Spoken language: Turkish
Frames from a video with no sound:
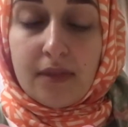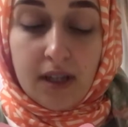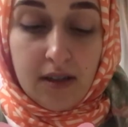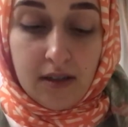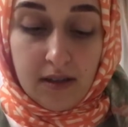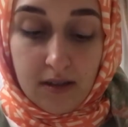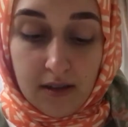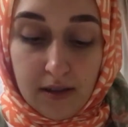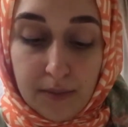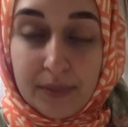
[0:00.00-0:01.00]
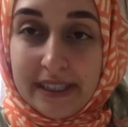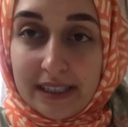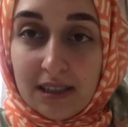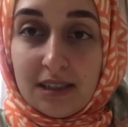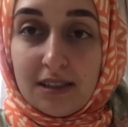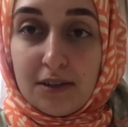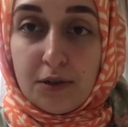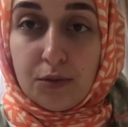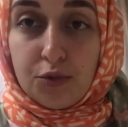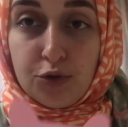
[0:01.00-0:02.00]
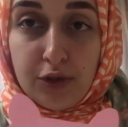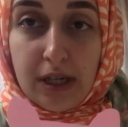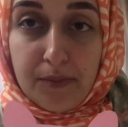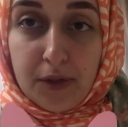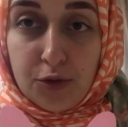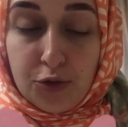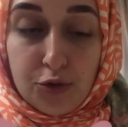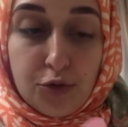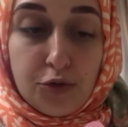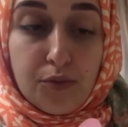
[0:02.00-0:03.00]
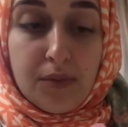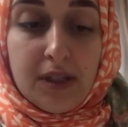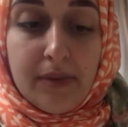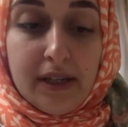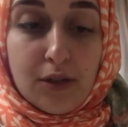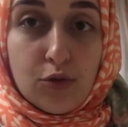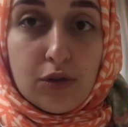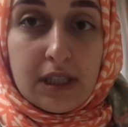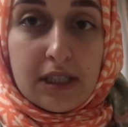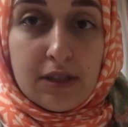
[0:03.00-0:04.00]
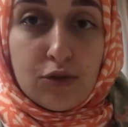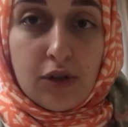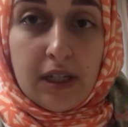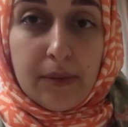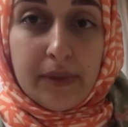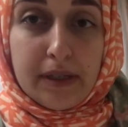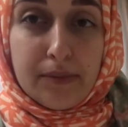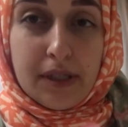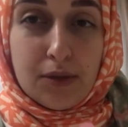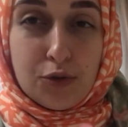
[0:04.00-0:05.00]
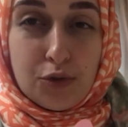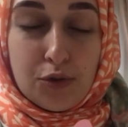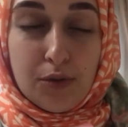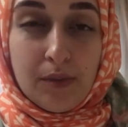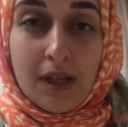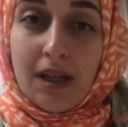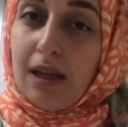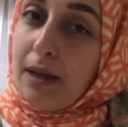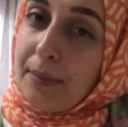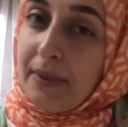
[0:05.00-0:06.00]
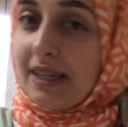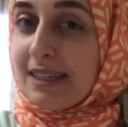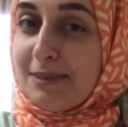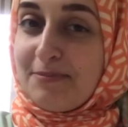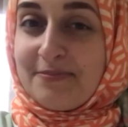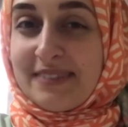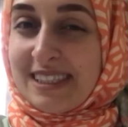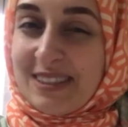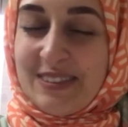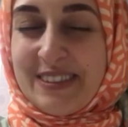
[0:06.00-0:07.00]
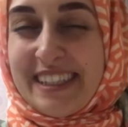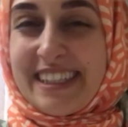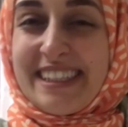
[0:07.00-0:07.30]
e, bıyık, burun yapmayı düşünüyorum. Bir de belki kulak içi şöyle yaparım diye düşündüm. Bakalım nasıl olacak.